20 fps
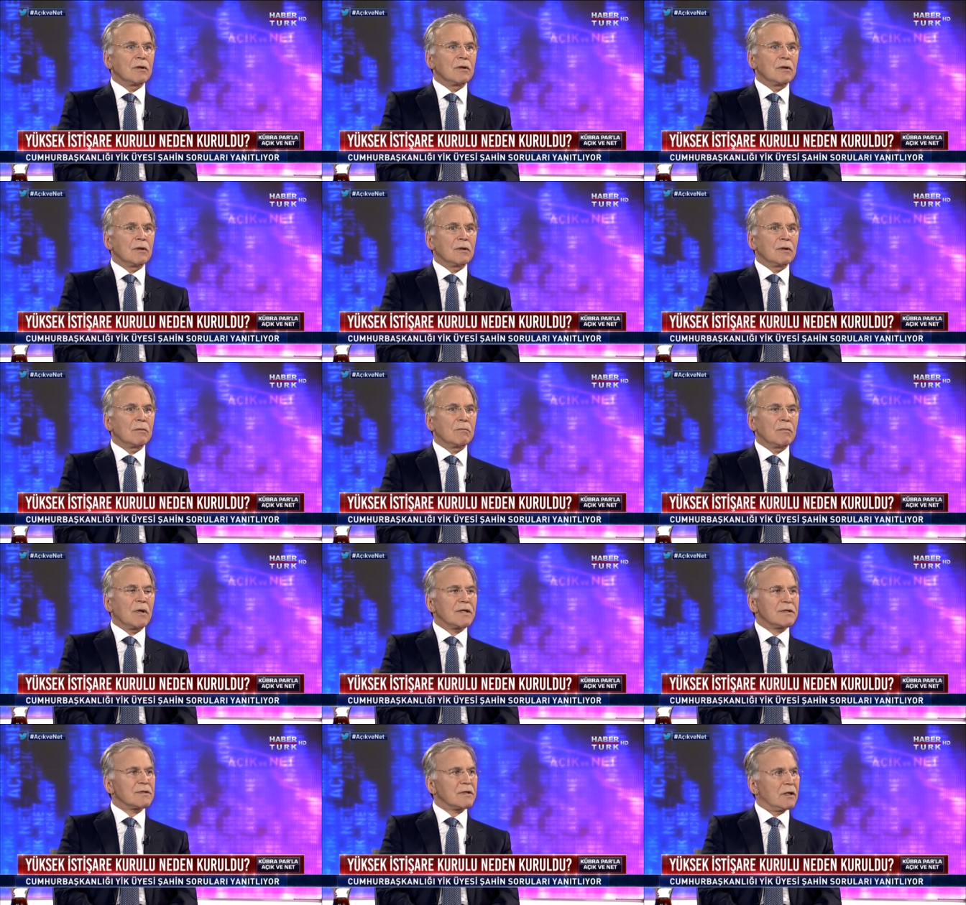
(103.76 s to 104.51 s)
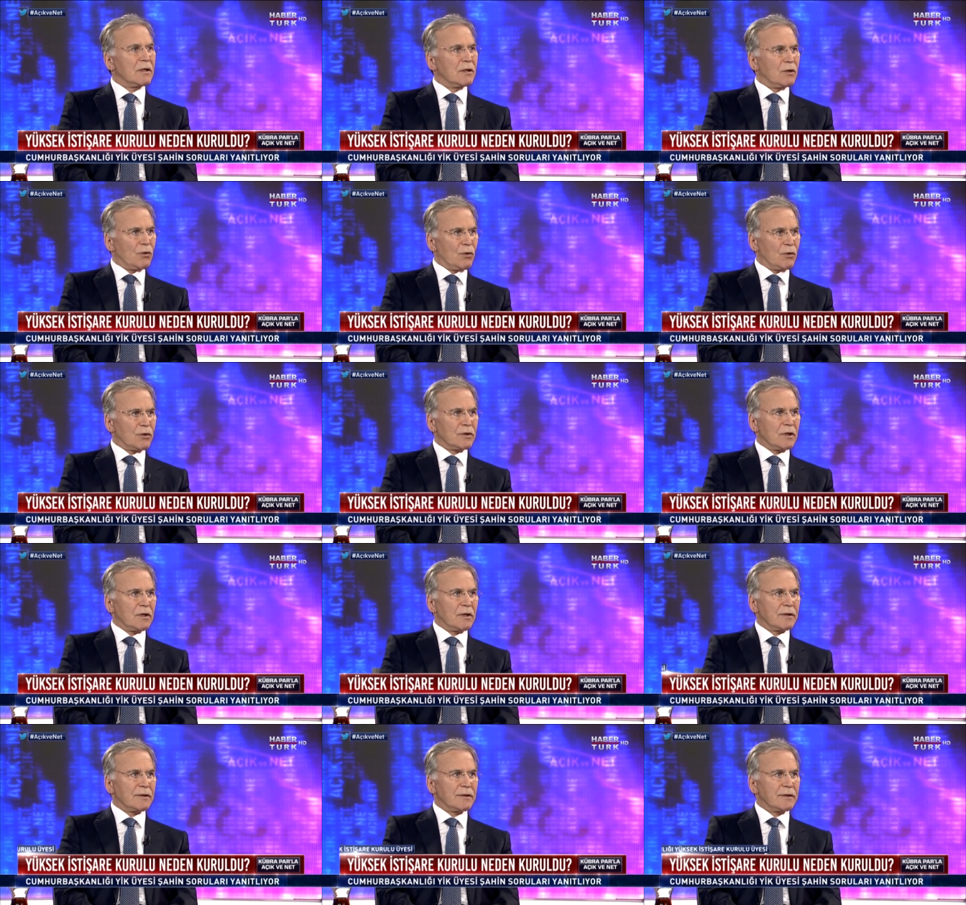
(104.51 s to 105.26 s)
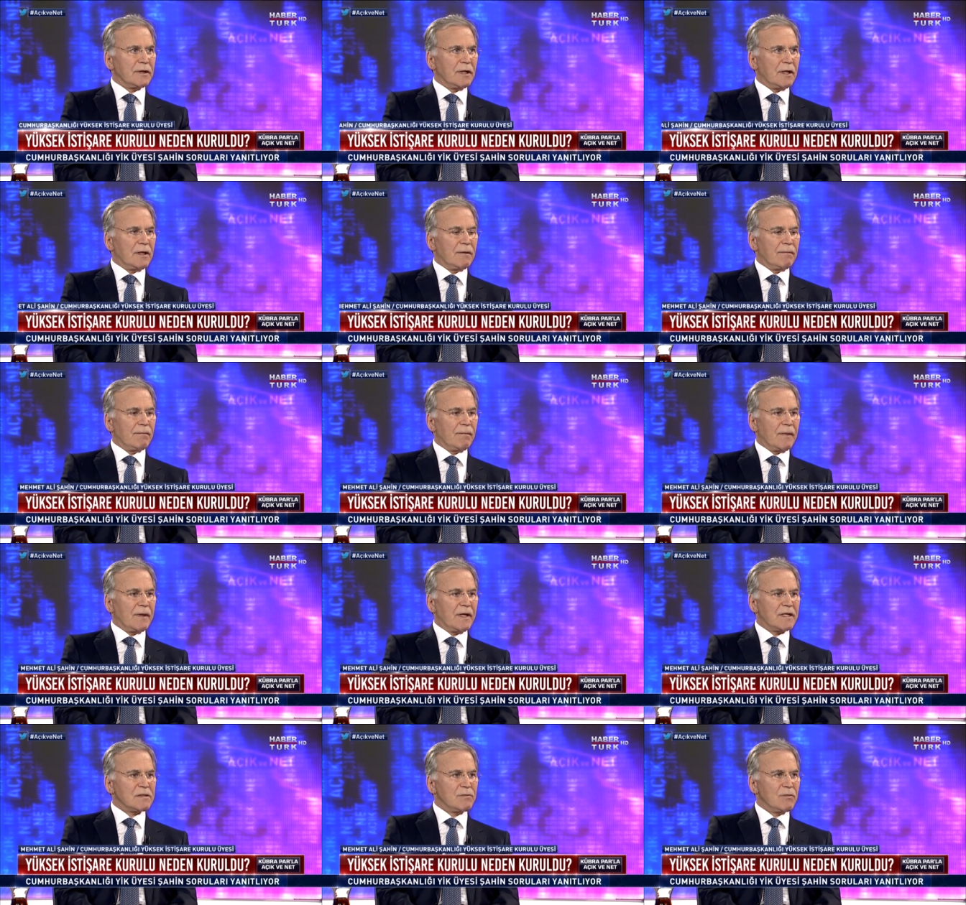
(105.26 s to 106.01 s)
e, Mayıs ayının ortalarında
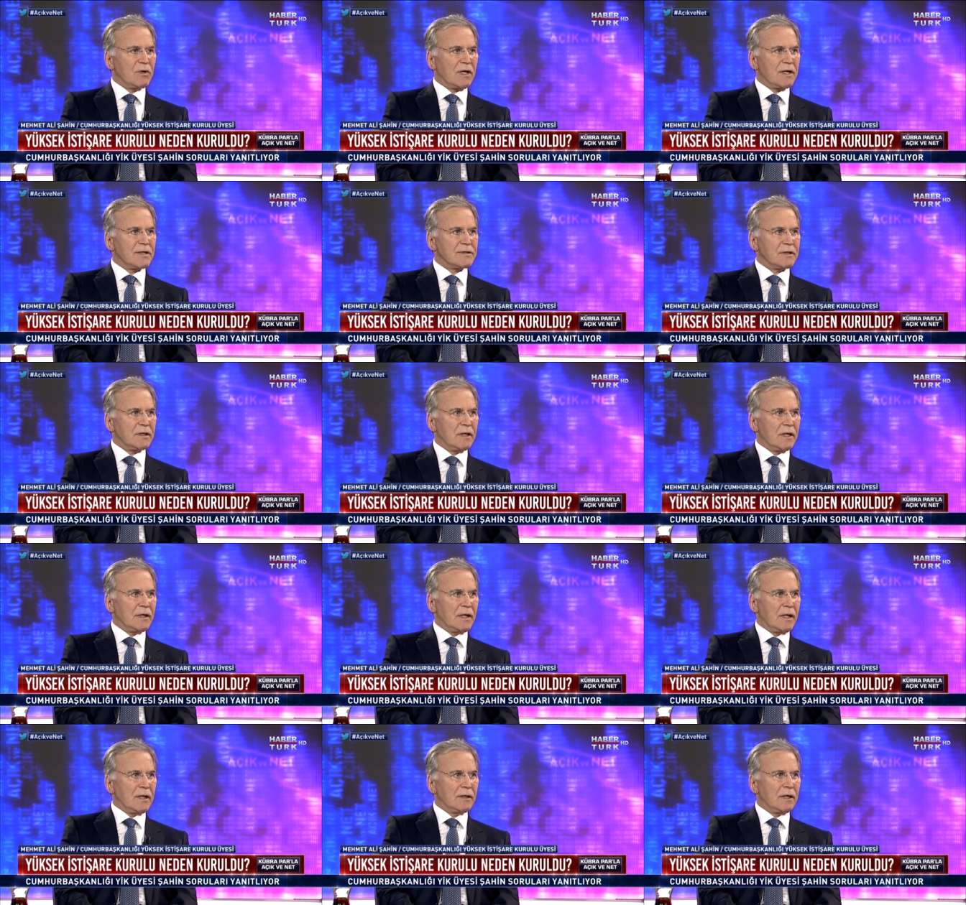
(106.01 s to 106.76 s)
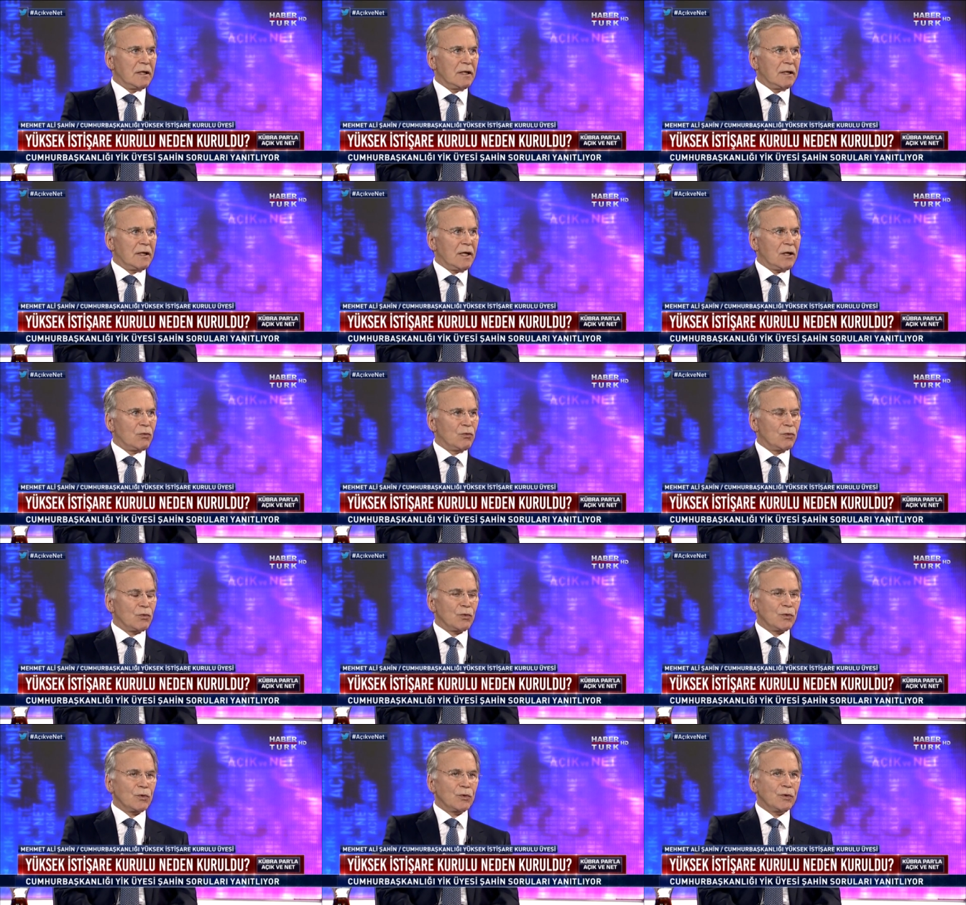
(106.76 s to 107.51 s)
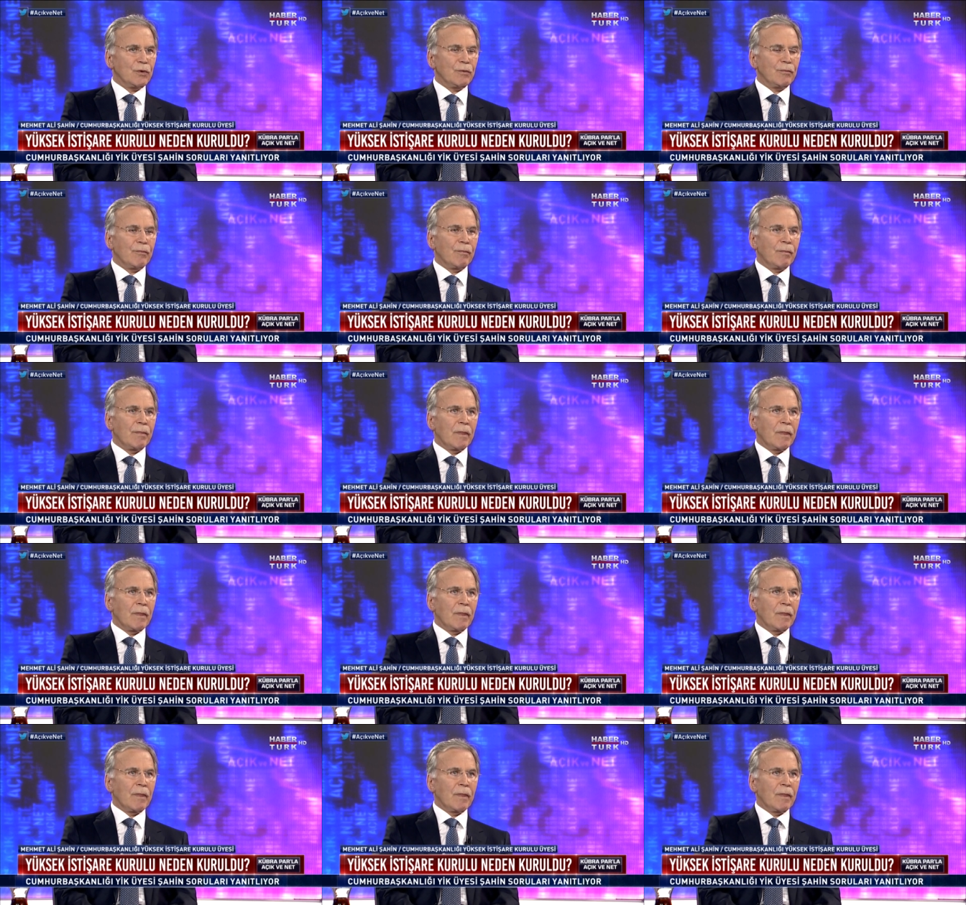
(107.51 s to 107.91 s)
resmi gazetede yayınlanarak kuruldu.